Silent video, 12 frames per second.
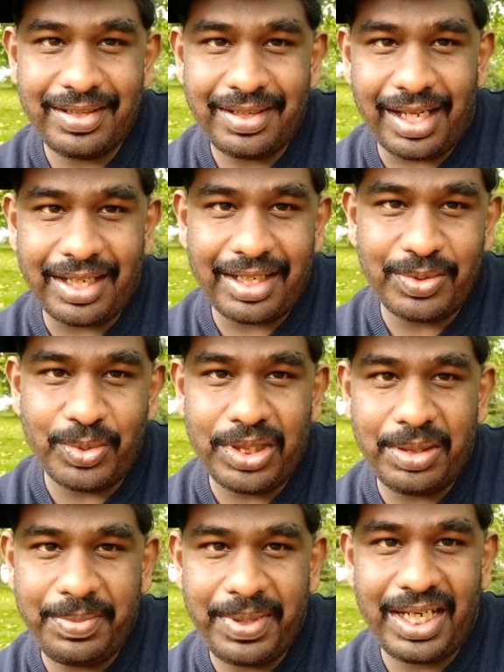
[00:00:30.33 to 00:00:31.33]
அதாவது
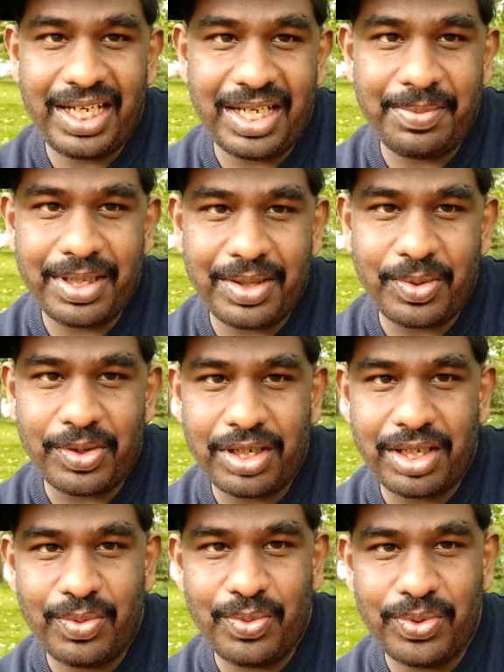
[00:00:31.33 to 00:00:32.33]
ஒன்றுமே இல்லாமல்
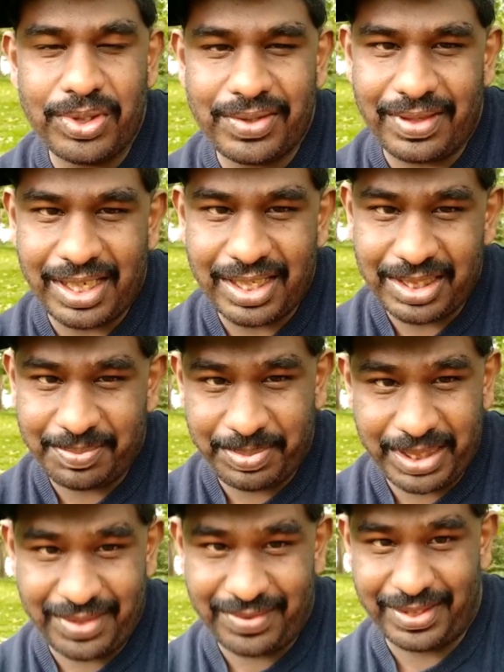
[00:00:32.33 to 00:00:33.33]
கொரோனா ஊருக்கு
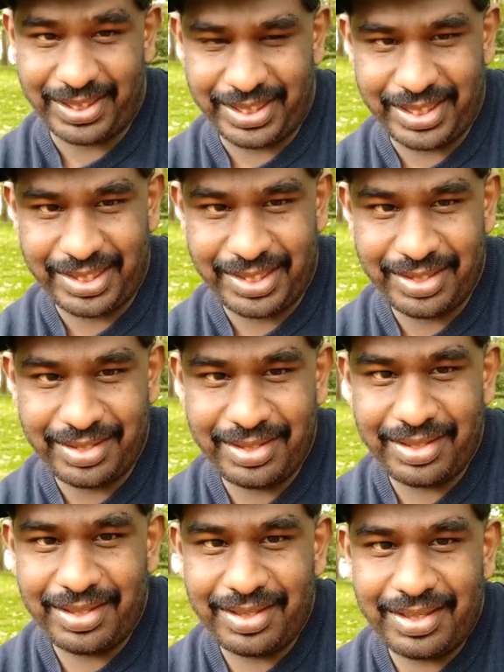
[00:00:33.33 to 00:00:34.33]
வராதப்பயே வந்து
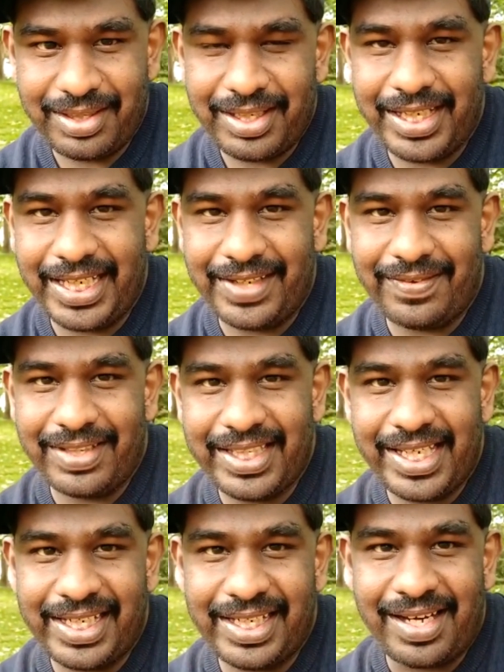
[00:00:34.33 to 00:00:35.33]
நீங்கள்
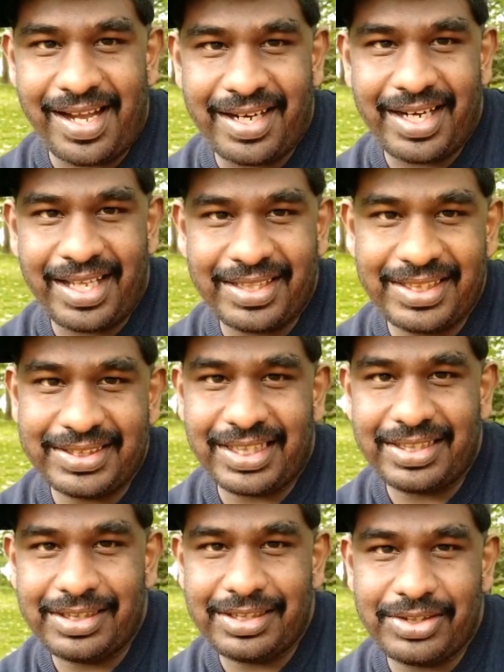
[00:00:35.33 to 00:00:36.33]
வந்து எங்கள் நாங்கள் எல்லாத்தையும்
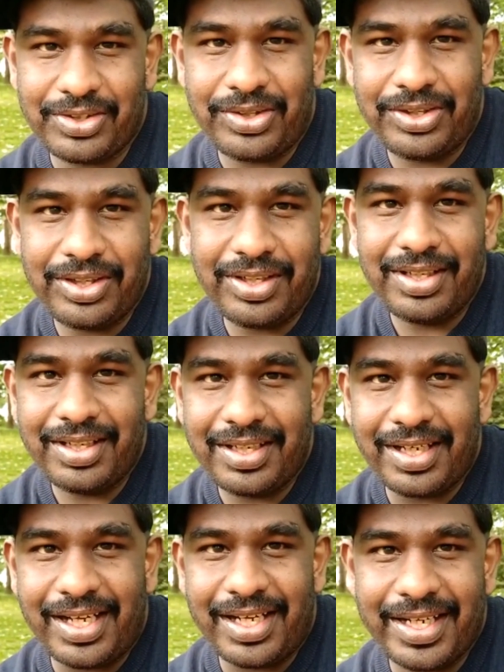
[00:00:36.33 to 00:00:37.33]
சாதிச்சிட்டோம்
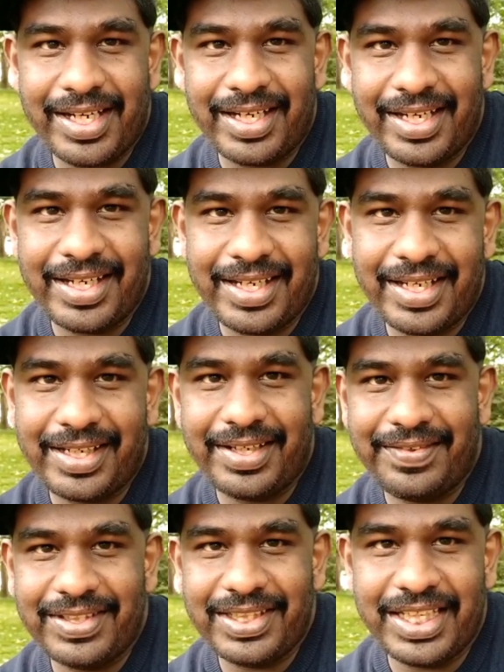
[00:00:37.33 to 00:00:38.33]
நாங்கள் எங்கே இங்கே
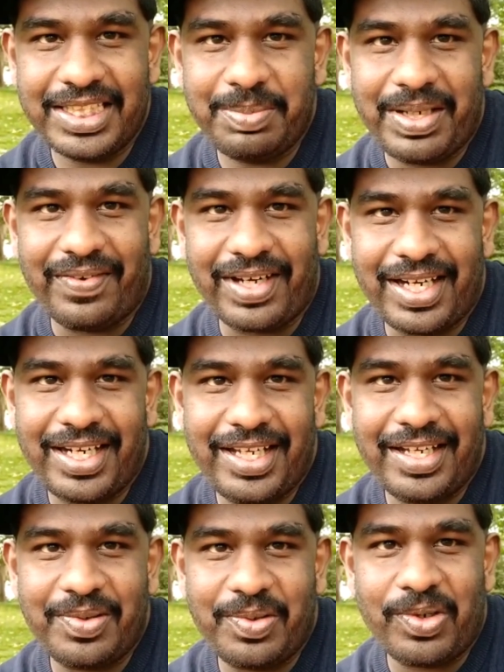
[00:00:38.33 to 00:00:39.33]
இங்கே வந்து எதுவுமே வரல
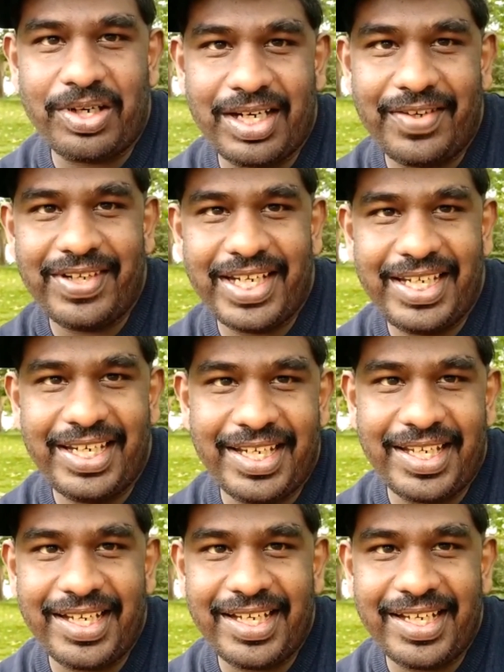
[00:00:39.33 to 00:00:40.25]
கொரோனாவே இல்லை